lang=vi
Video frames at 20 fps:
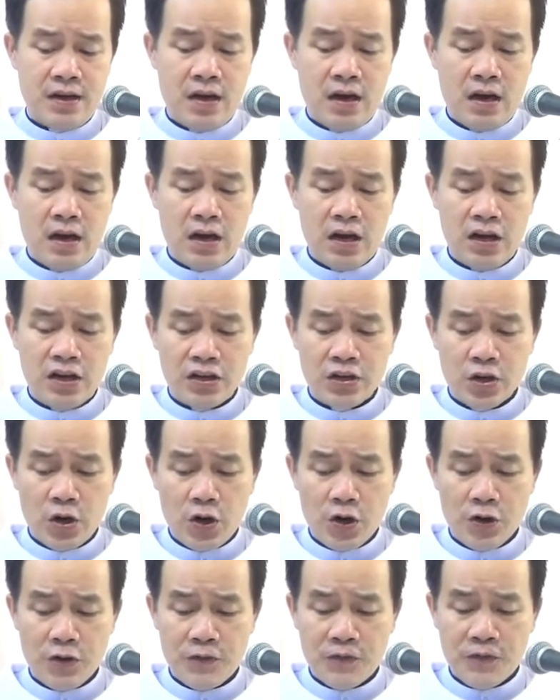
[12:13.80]
Ờ,
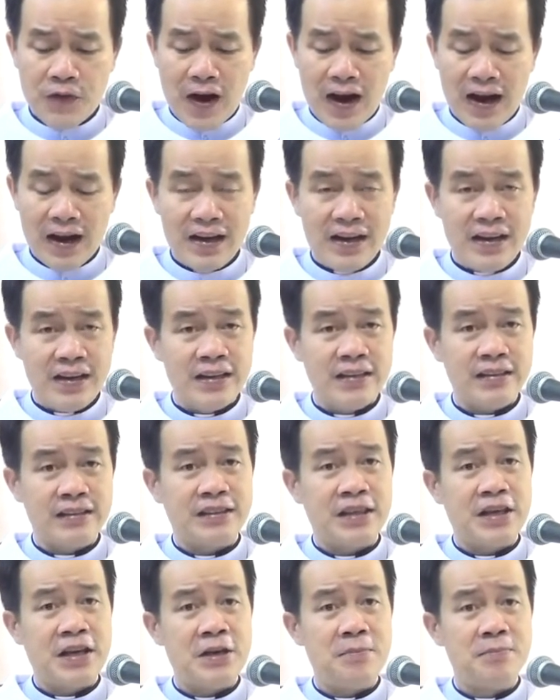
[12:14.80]
rồi phải
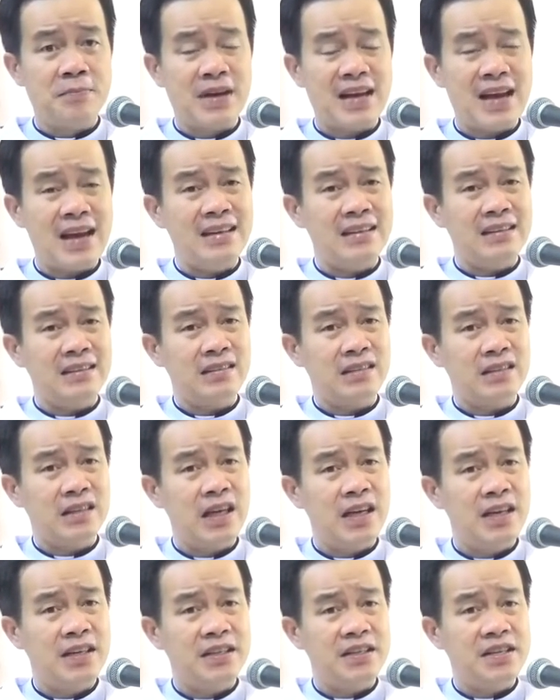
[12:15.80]
tìm cách
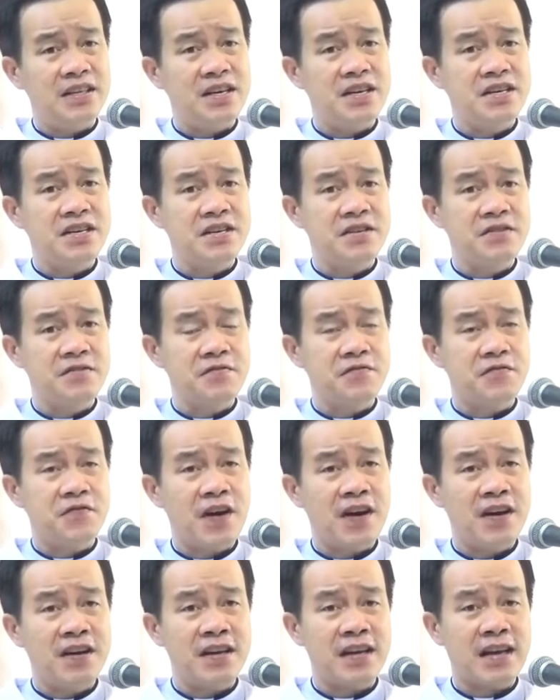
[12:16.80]
thích ứng
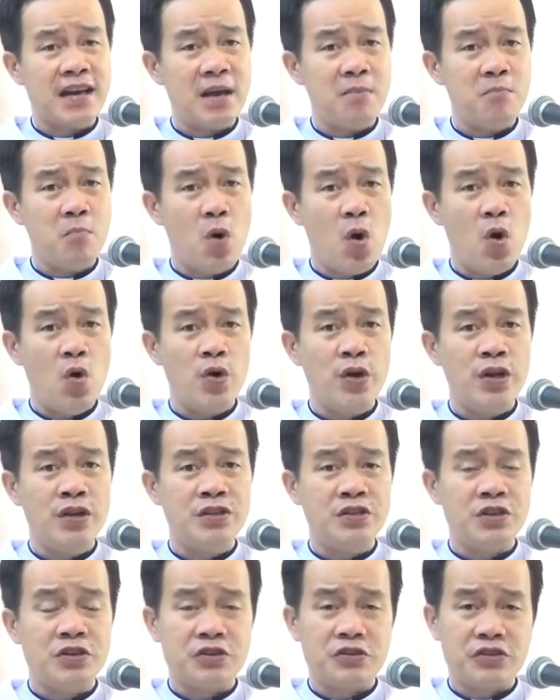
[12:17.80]
với cái môi
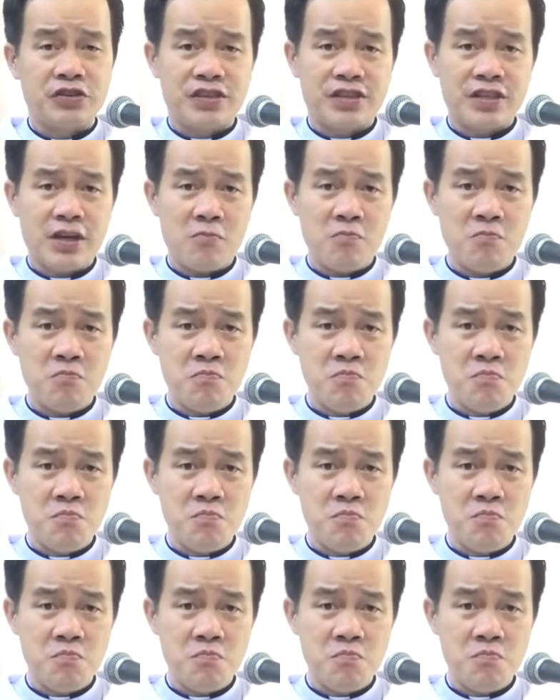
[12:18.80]
trường sống